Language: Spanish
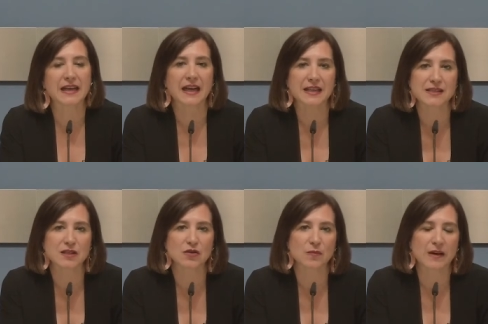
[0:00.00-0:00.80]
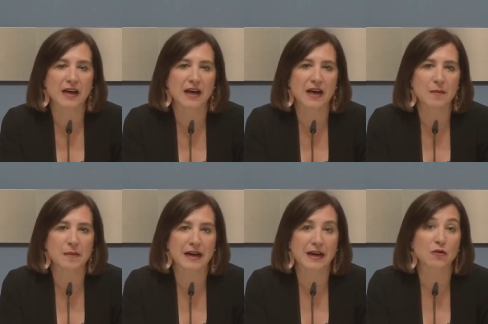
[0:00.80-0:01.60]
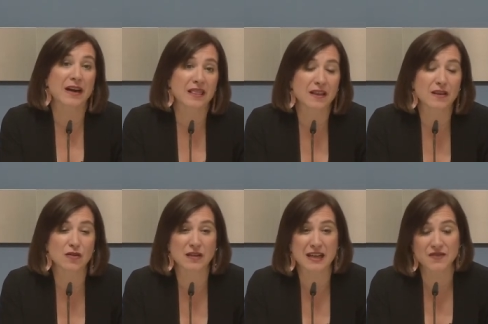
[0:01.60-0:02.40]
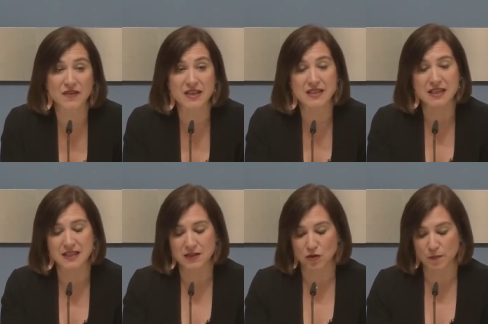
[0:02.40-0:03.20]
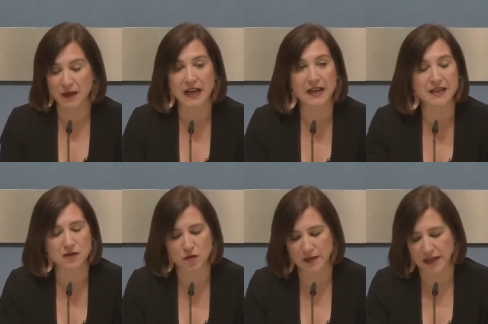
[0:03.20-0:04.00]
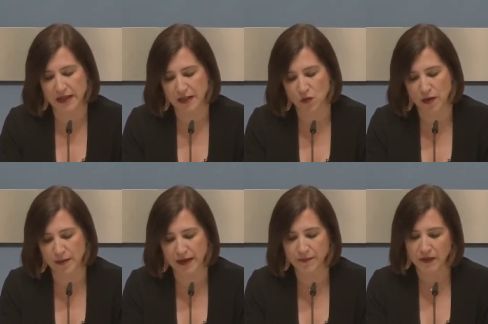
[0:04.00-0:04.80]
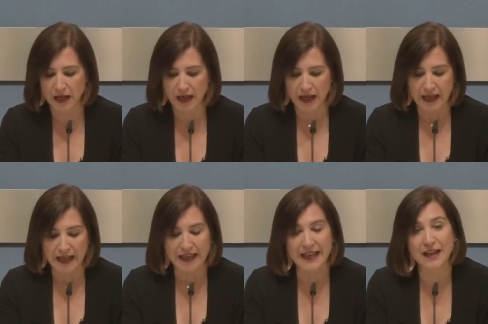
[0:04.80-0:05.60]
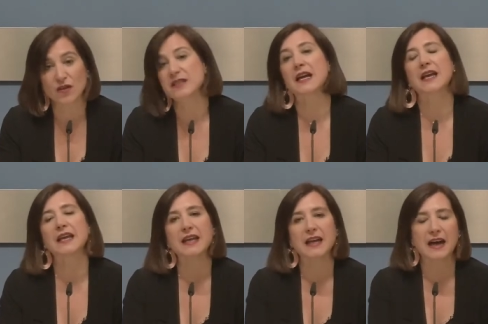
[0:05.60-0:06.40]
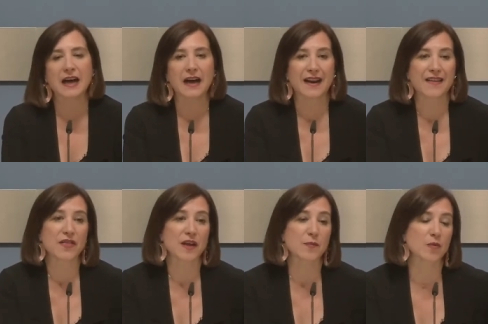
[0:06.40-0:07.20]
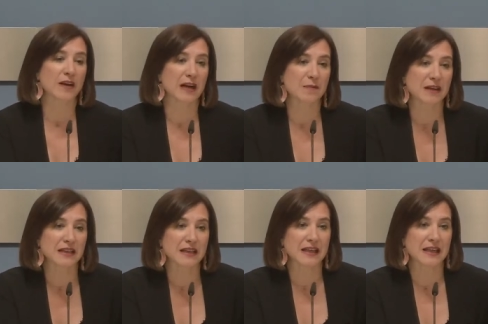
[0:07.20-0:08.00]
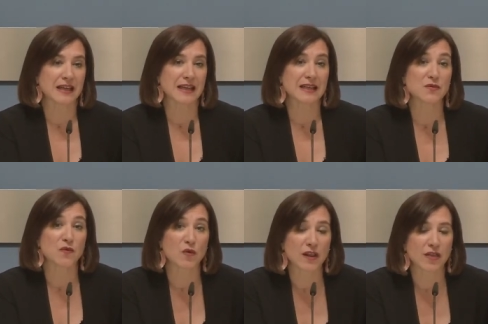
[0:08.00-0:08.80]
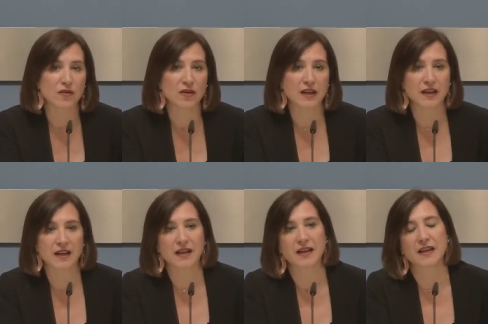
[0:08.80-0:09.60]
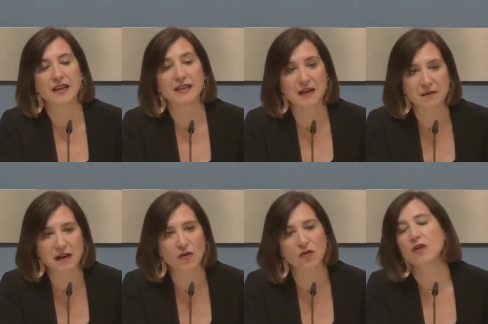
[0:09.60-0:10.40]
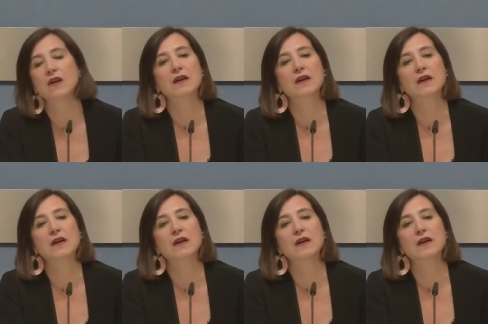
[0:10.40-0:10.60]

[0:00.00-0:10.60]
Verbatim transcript: la gestión para, la organización de las fiestas de estos pilares 2019. Quiero desde aquí agradecer públicamente el esfuerzo y el trabajo